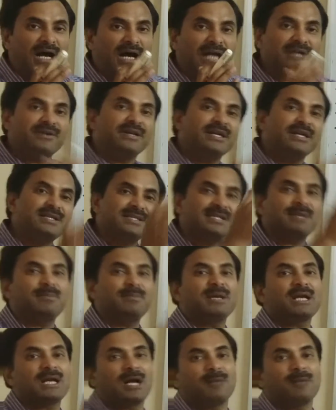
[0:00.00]
हंड्रेड से
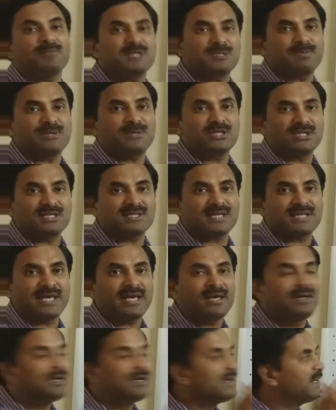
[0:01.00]
भी कम स्पीशीज
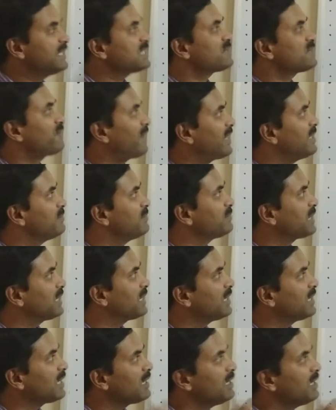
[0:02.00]
है इस फाइलम के
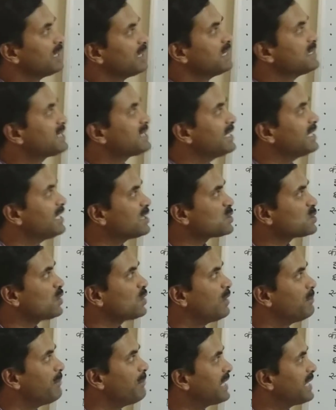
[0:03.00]
अंदर इसीलिए
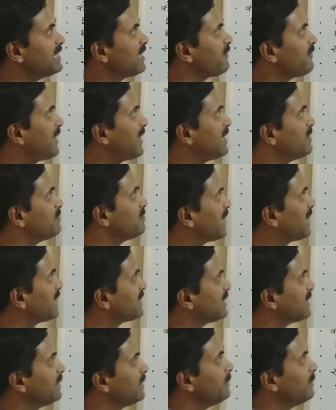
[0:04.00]
इसको हम माइनर फाइलम कहते